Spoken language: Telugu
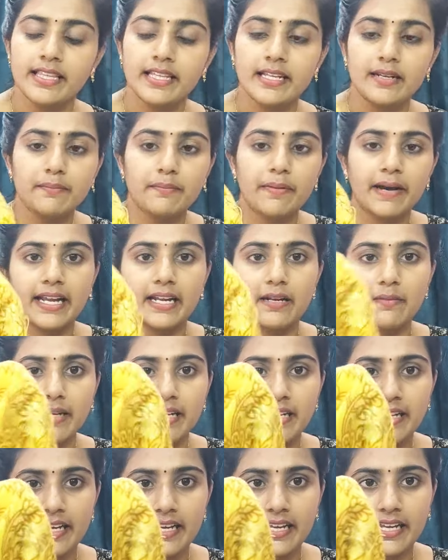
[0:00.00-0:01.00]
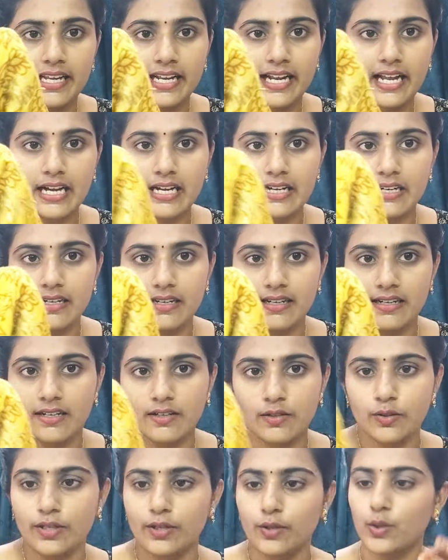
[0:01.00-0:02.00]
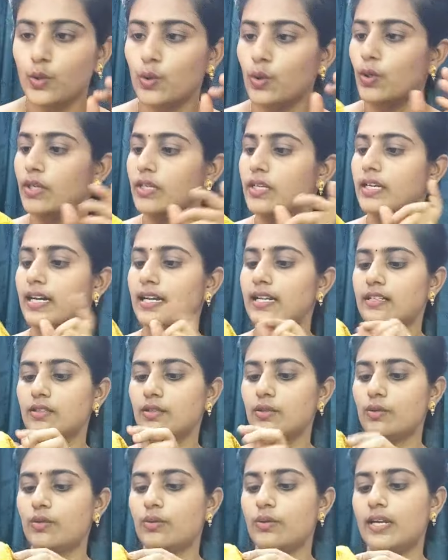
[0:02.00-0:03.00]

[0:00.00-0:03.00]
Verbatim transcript: దీనిపైన మనకి ఇలాగా కొన్ని గోల్డ్ కలర్తో